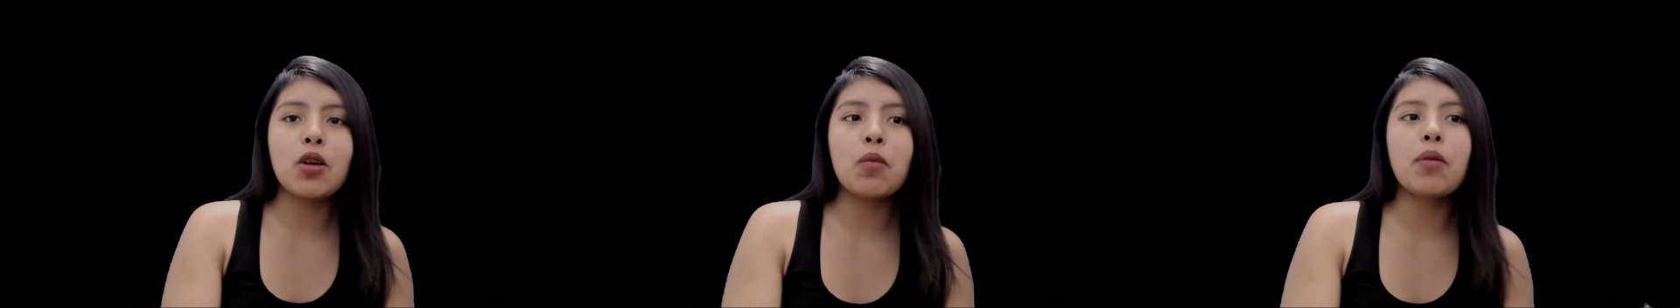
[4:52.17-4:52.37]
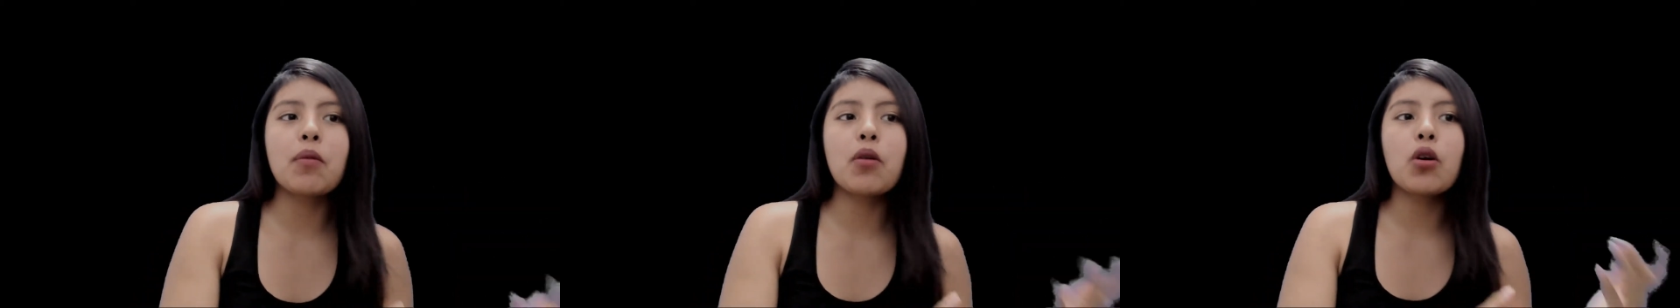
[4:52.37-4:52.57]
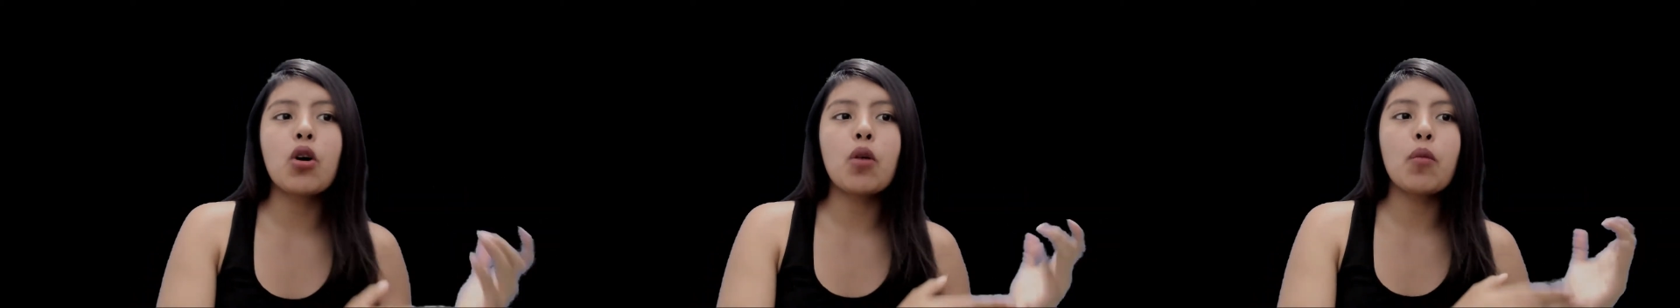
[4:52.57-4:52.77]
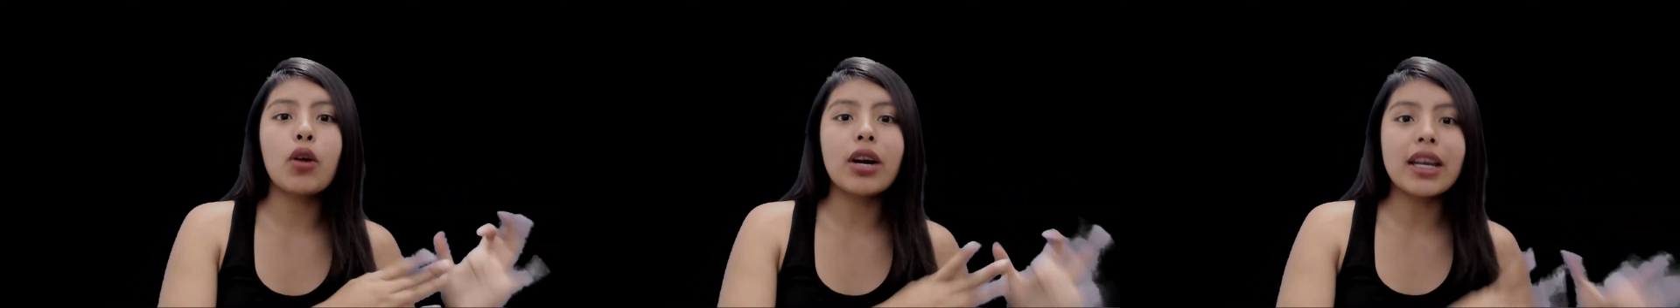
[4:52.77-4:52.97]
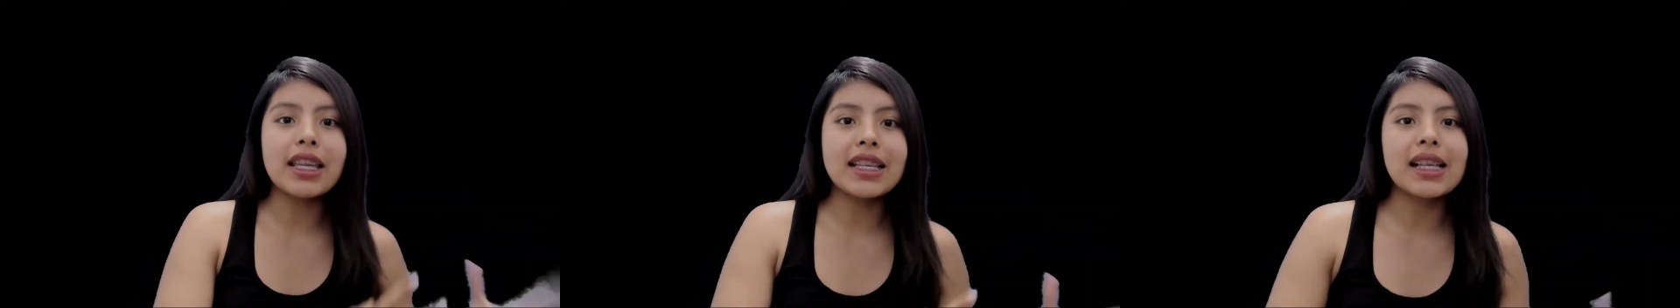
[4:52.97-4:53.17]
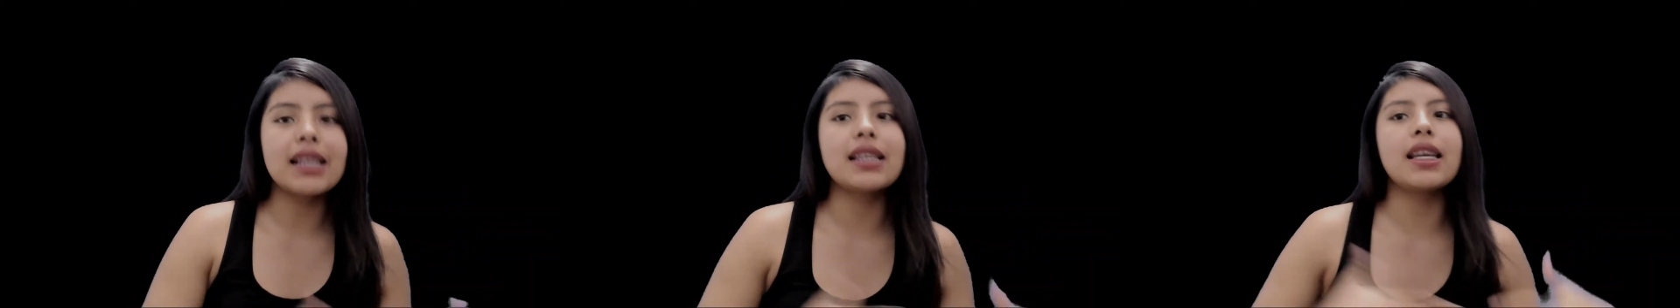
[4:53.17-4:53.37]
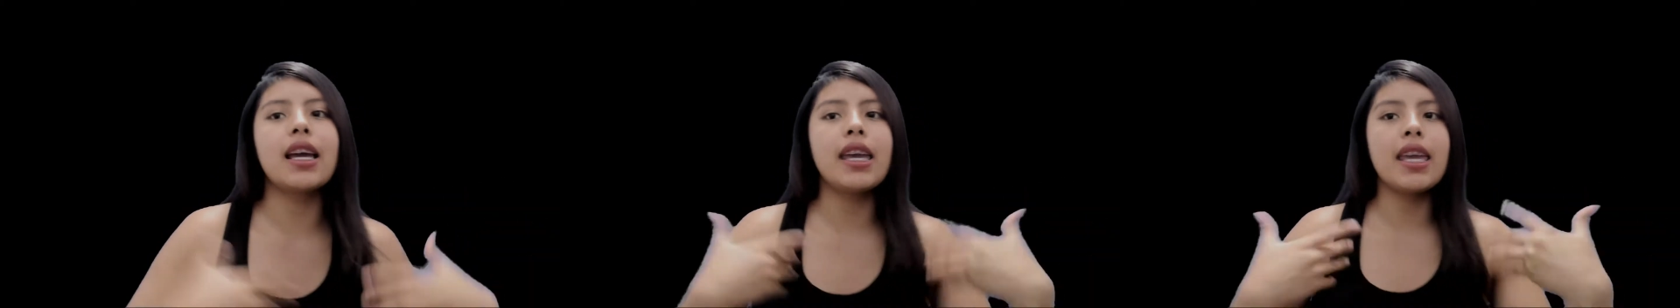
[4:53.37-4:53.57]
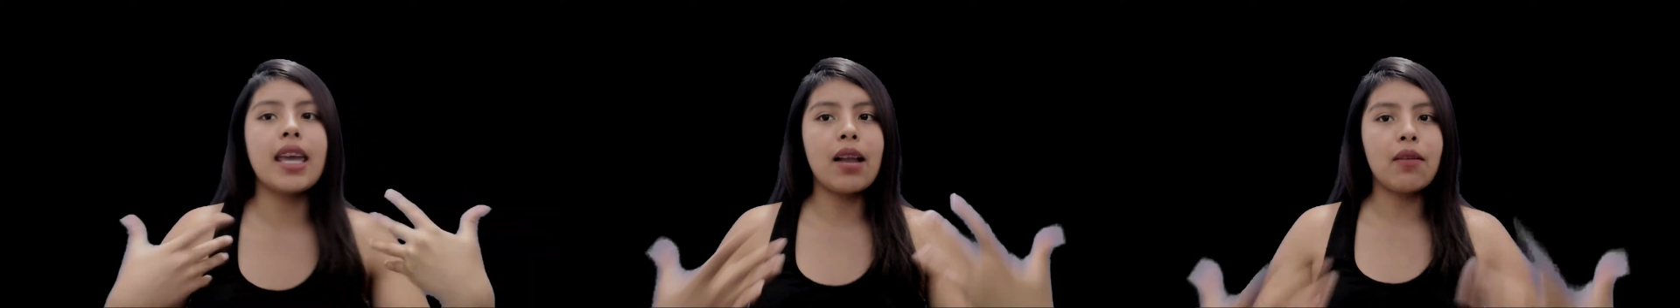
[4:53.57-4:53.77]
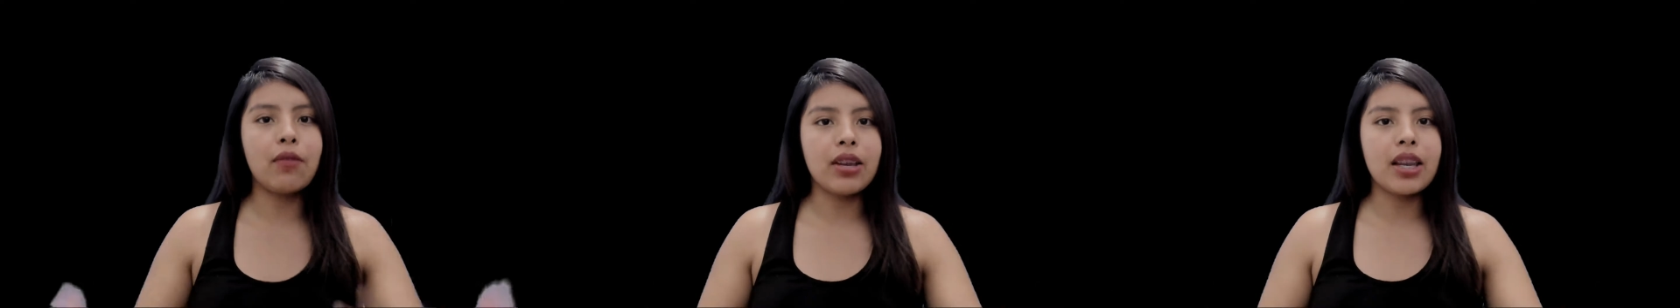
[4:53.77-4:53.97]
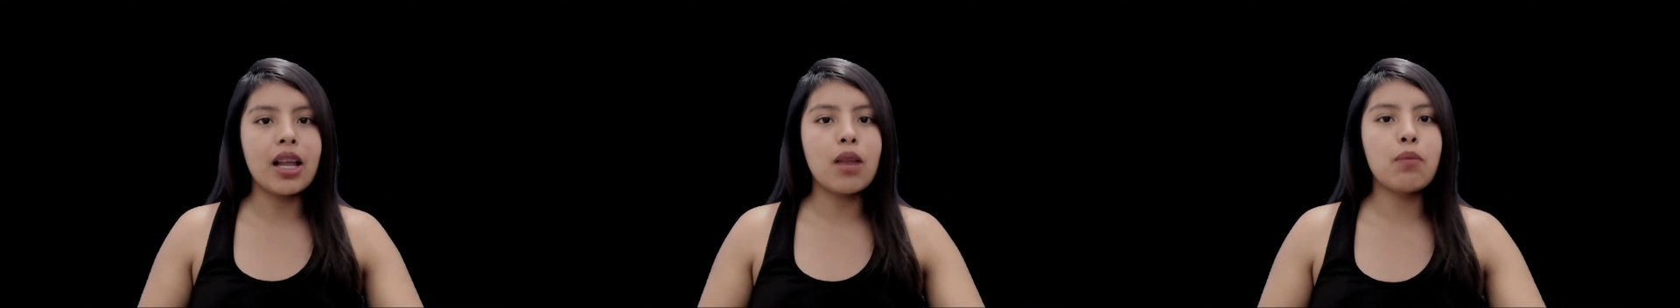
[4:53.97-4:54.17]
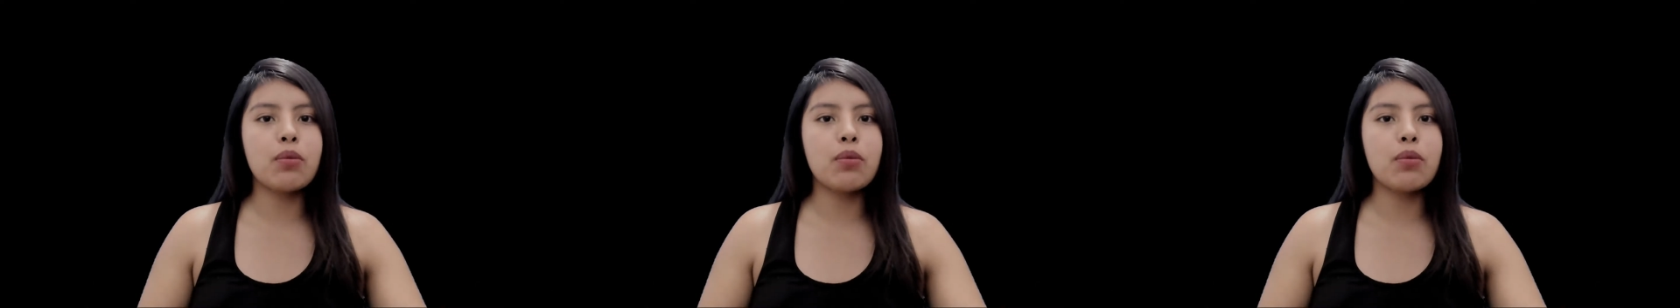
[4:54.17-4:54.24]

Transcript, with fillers: me veo como grisácea y al final